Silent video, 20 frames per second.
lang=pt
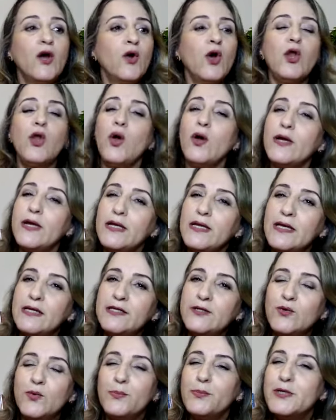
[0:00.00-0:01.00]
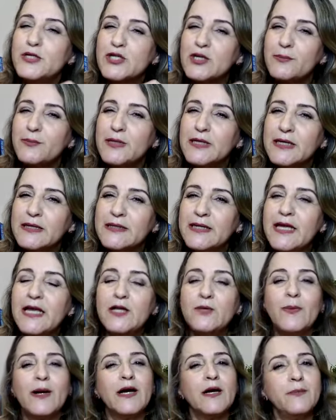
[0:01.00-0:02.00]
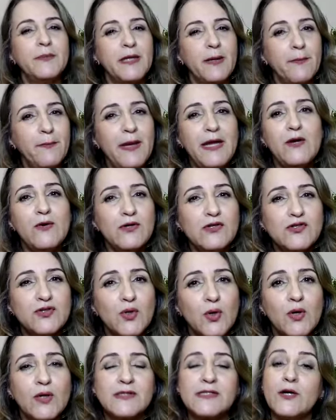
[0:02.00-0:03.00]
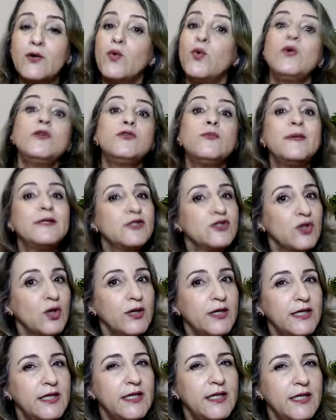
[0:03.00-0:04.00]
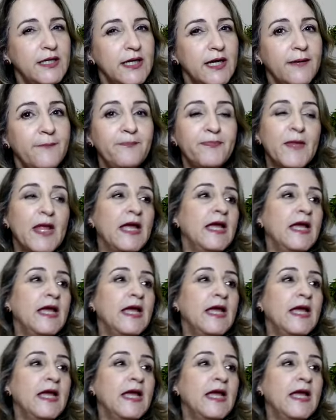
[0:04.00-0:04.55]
Coloca ele ali com o pijaminha dele, uma caminha bem gostosa, conta uma historinha,